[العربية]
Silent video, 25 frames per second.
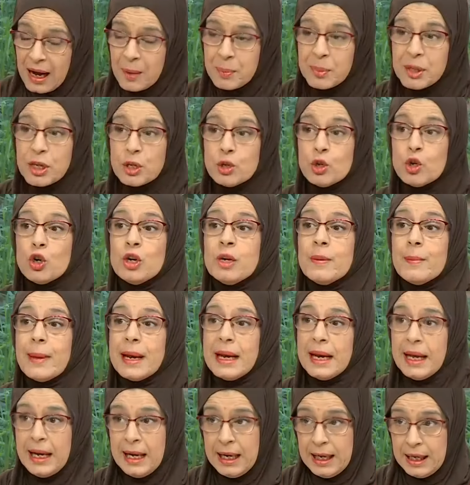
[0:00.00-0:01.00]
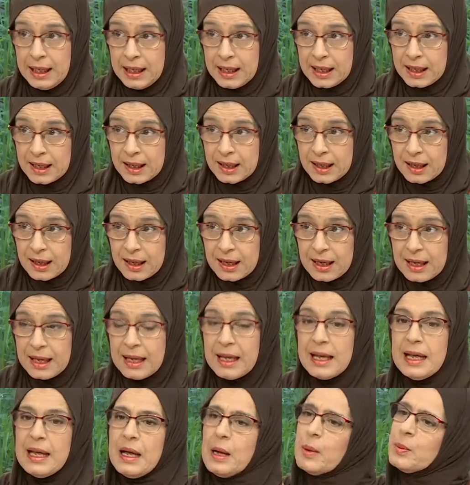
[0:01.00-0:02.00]
إيه. بدون إيه؟ ملح ايه
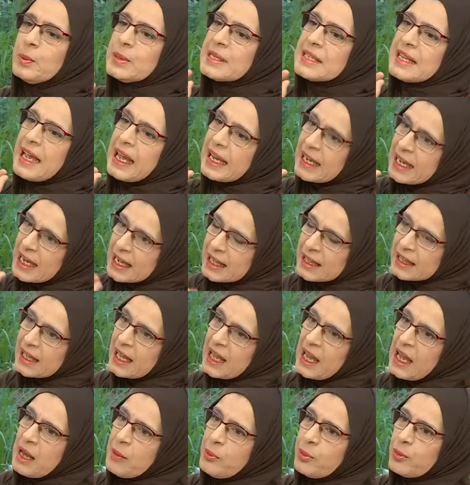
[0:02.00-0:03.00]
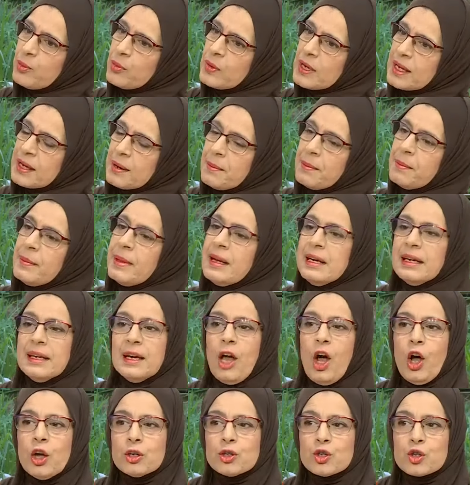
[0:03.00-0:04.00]
بس حكيت طيب ونكمل
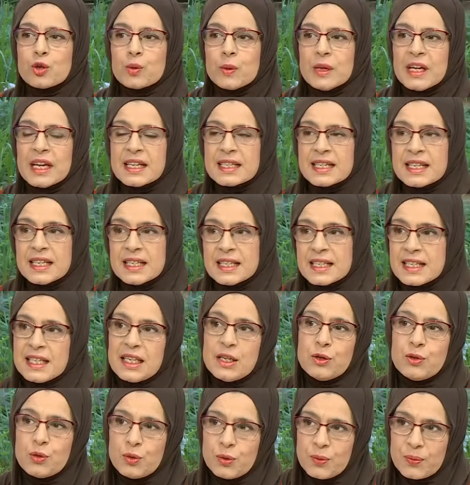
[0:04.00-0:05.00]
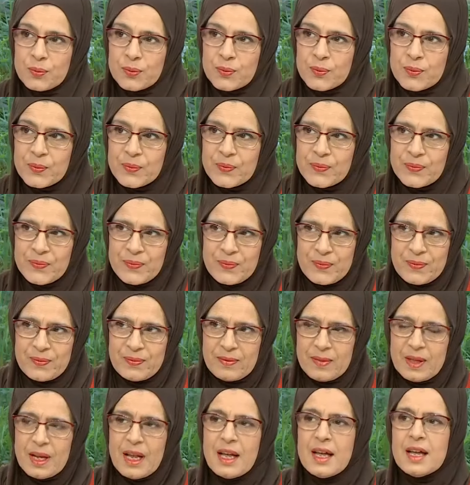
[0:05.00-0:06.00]
نحط شويه زيت الزيتون اوكي
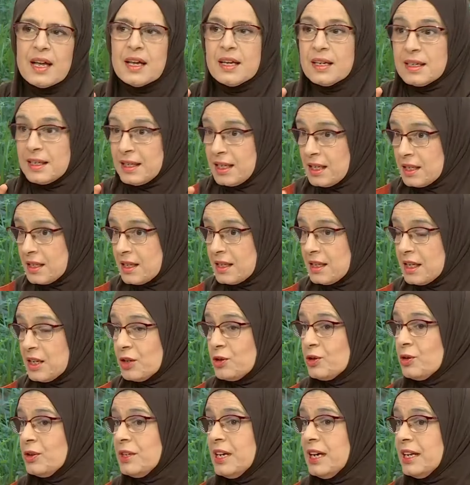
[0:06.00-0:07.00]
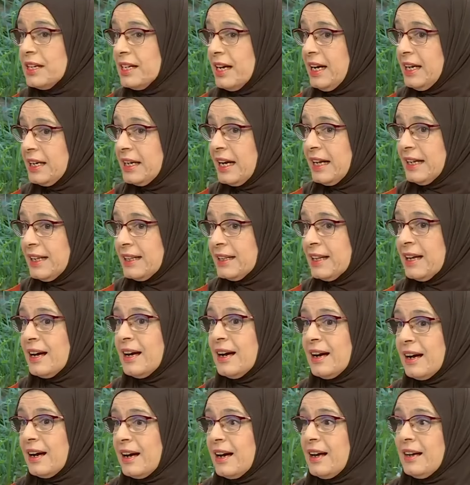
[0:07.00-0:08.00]
اوكي زيت الزيتون يعني احنا
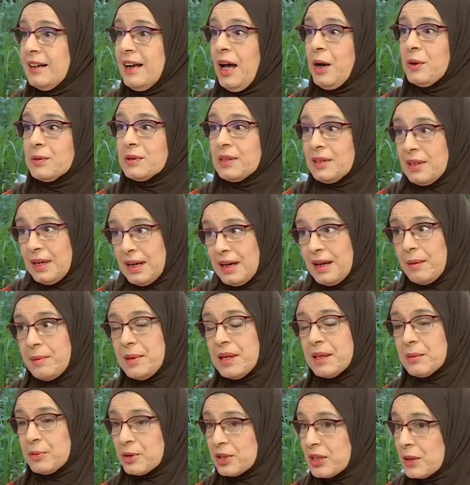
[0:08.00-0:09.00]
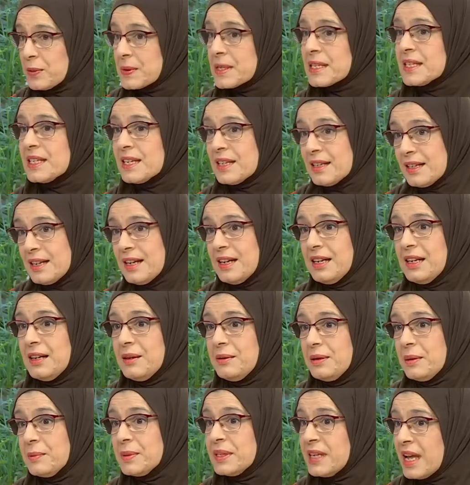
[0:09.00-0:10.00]
عندنا الحوض الابيض المتوسط يعني
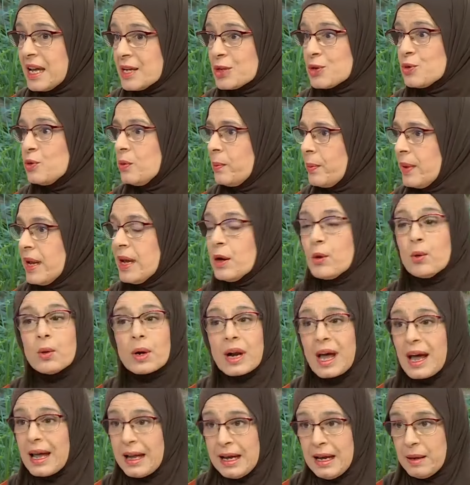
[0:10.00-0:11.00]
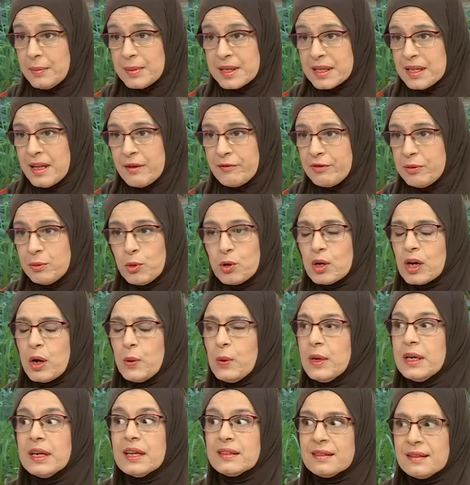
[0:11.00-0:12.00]
نمتازوا به ورائع بزاف
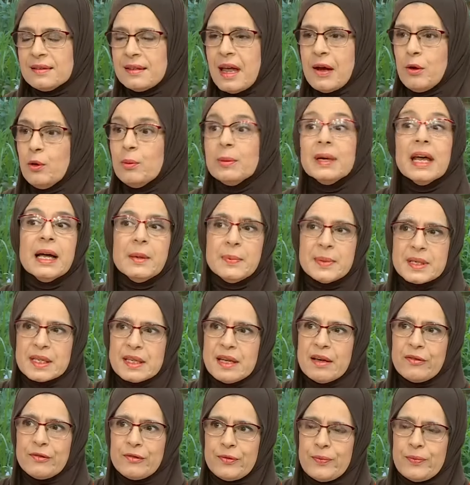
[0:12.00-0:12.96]
المكونات تاعو ملاح بزاف